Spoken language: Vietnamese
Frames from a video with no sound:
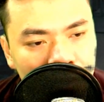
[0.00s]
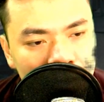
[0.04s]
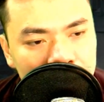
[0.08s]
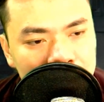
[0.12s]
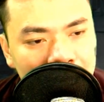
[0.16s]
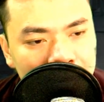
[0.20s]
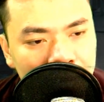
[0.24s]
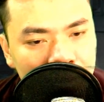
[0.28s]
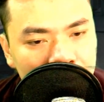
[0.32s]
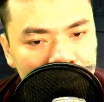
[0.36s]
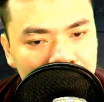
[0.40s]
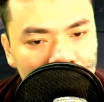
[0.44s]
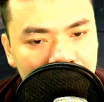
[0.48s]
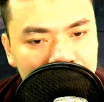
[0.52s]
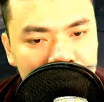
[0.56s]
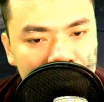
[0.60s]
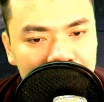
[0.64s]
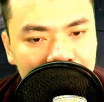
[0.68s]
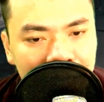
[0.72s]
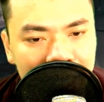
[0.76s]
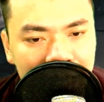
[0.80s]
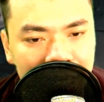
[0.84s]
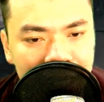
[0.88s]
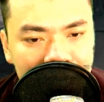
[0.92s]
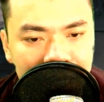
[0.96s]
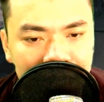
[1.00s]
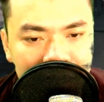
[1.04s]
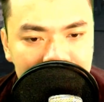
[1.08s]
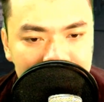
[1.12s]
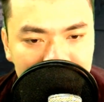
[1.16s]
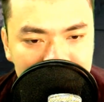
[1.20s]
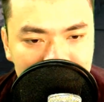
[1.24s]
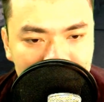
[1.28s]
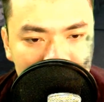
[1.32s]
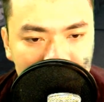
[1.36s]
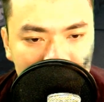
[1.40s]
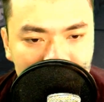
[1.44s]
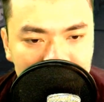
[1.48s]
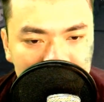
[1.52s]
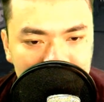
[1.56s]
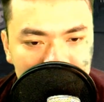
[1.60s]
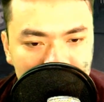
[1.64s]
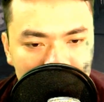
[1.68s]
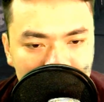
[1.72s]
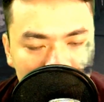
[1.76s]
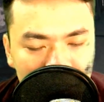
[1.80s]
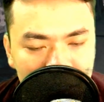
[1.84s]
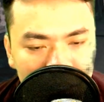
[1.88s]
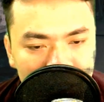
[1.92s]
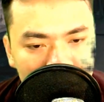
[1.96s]
Quỷ nào mà khẩu vị lạ như
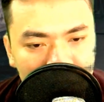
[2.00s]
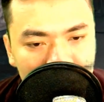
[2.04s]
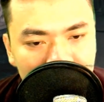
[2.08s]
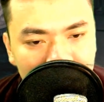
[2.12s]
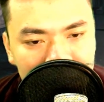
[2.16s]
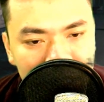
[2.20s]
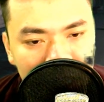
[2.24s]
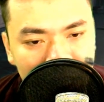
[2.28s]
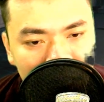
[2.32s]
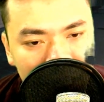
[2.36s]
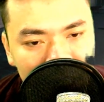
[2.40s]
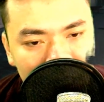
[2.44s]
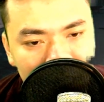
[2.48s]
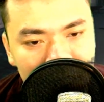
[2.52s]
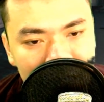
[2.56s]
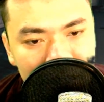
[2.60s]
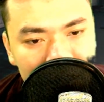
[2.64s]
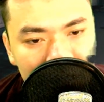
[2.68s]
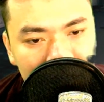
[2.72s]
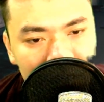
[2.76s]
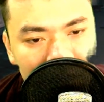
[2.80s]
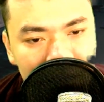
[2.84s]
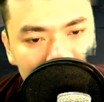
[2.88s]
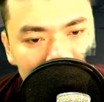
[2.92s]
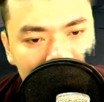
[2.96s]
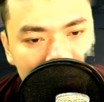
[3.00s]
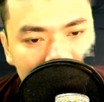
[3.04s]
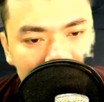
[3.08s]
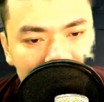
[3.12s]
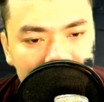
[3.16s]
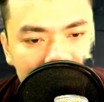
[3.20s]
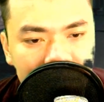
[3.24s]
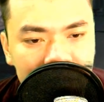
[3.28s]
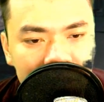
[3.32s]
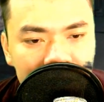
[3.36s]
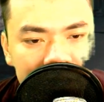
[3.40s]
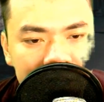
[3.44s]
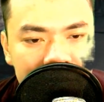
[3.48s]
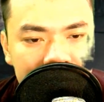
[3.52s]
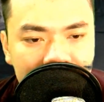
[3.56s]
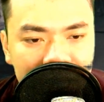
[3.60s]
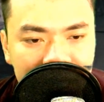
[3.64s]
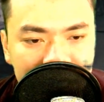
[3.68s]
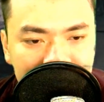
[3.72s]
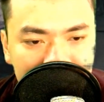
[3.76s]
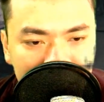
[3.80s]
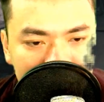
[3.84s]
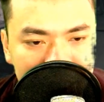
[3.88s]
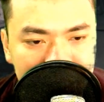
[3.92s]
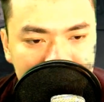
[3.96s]
vậy, nồi áp suất cũng ăn.
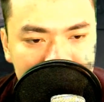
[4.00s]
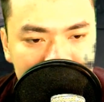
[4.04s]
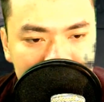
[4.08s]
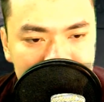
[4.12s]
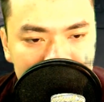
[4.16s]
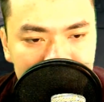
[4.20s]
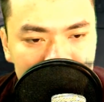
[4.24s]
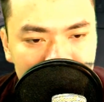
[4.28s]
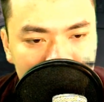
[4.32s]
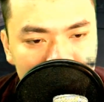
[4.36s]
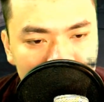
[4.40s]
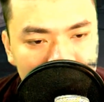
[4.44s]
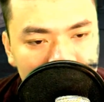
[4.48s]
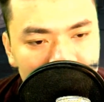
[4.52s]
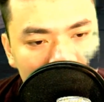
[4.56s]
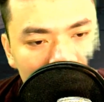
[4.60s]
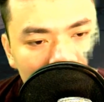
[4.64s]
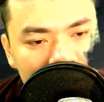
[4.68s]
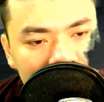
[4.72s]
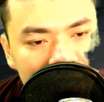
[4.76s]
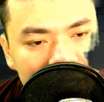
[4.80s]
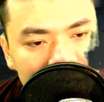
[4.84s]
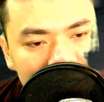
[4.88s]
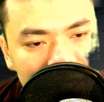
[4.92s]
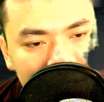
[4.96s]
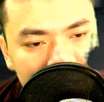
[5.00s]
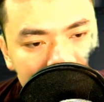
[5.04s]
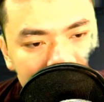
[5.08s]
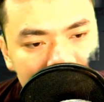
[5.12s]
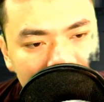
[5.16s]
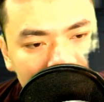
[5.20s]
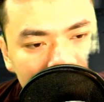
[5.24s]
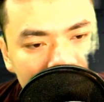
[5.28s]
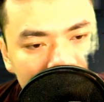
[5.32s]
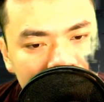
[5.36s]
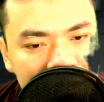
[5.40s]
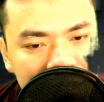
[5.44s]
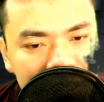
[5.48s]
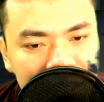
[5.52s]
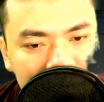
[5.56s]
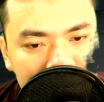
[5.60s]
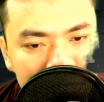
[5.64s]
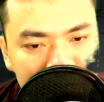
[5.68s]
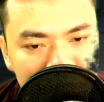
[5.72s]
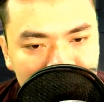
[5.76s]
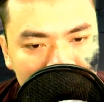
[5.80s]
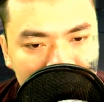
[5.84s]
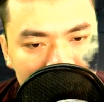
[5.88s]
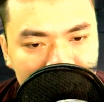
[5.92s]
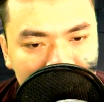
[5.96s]
Tôi vội vàng tìm kiếm trong
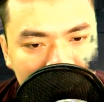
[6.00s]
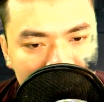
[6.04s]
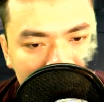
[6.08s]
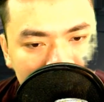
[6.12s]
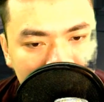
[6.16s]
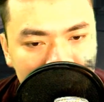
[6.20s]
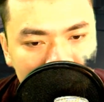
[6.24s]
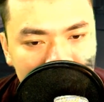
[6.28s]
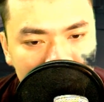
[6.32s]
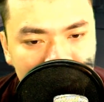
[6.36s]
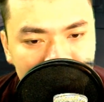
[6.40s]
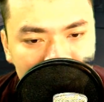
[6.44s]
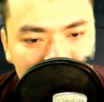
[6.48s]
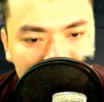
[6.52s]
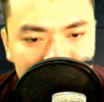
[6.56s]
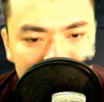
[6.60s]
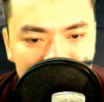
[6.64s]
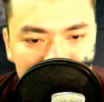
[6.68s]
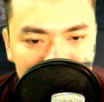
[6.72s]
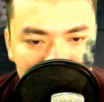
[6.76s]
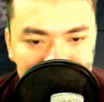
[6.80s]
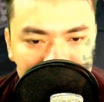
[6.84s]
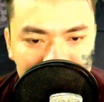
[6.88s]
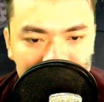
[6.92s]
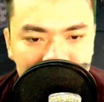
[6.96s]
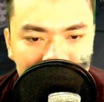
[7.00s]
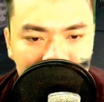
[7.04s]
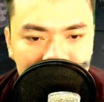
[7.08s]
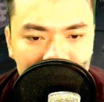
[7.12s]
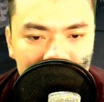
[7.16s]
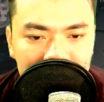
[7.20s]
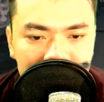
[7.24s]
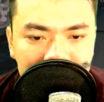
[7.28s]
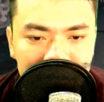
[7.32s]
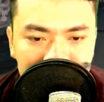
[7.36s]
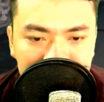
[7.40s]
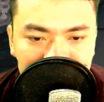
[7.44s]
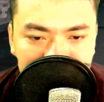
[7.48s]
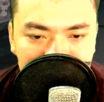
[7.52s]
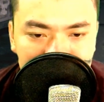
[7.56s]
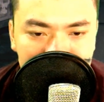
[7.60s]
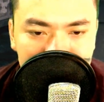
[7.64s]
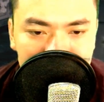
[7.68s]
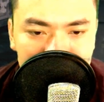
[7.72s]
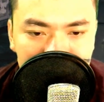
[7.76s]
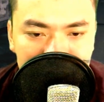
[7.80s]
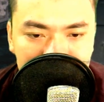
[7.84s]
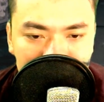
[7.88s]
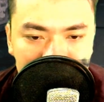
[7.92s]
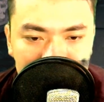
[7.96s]
phòng, nhưng bất kể tìm thế nào
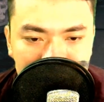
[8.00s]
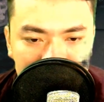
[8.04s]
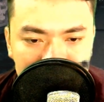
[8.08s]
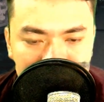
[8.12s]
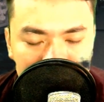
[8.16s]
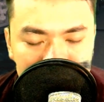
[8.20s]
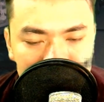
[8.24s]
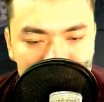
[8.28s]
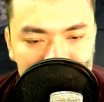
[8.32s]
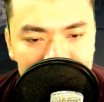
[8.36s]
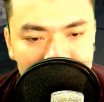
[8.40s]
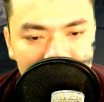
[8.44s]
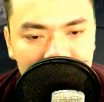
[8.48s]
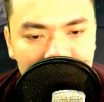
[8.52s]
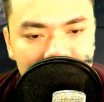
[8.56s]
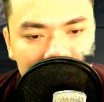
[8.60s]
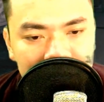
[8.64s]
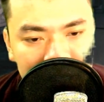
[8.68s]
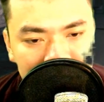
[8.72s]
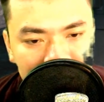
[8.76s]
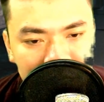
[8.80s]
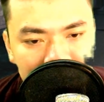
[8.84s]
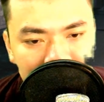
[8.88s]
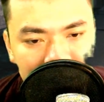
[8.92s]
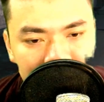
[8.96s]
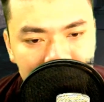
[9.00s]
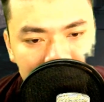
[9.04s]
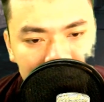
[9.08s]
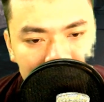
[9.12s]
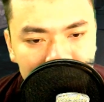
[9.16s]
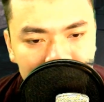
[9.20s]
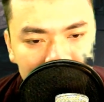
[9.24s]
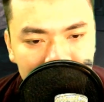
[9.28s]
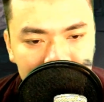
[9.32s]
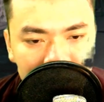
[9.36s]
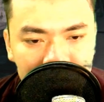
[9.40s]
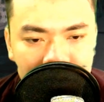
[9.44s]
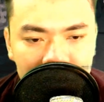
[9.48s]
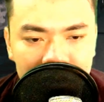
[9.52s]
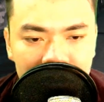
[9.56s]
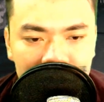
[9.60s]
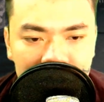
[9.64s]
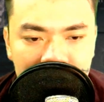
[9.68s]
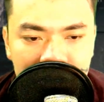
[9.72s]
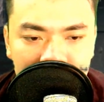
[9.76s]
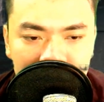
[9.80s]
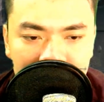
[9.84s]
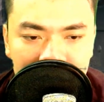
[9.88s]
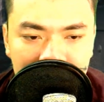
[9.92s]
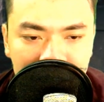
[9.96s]
cũng không tìm ra dấu vết.
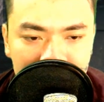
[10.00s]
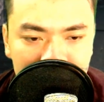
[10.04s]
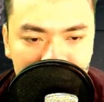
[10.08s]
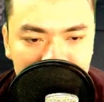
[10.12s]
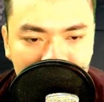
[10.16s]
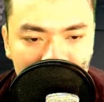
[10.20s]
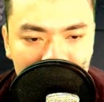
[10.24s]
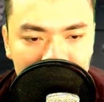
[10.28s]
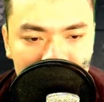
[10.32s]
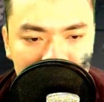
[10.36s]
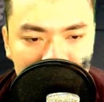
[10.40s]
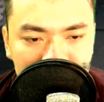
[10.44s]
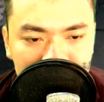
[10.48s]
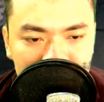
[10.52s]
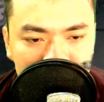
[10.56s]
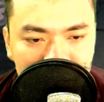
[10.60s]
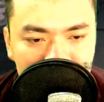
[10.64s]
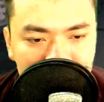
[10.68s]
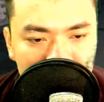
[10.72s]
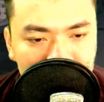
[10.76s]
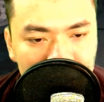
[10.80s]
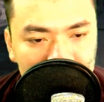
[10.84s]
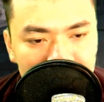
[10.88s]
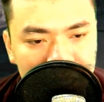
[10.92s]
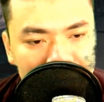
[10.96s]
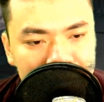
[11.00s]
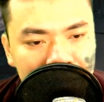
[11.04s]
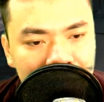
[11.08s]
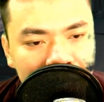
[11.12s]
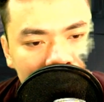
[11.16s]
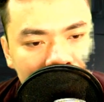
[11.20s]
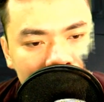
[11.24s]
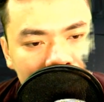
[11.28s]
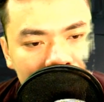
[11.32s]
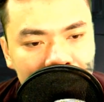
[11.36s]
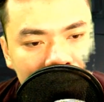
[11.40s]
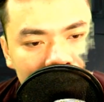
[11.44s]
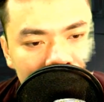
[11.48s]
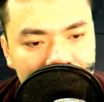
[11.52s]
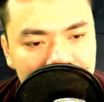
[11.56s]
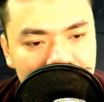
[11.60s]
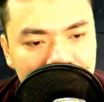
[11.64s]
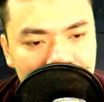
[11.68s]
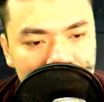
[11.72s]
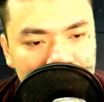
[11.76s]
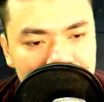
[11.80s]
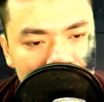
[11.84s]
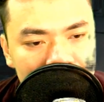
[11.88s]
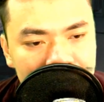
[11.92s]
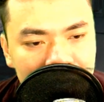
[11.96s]
Nồi áp suất biến mất như
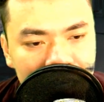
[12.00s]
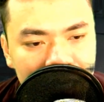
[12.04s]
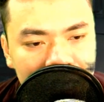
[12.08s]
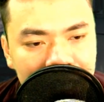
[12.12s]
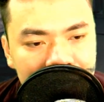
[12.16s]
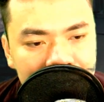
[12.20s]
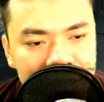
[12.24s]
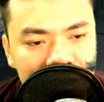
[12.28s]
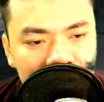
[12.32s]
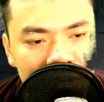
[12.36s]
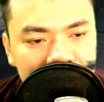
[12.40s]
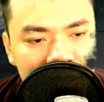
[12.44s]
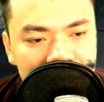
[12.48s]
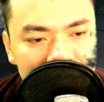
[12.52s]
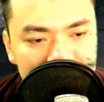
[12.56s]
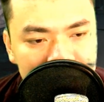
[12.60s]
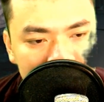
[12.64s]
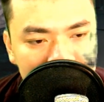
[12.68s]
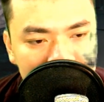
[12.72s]
chưa từng xuất hiện.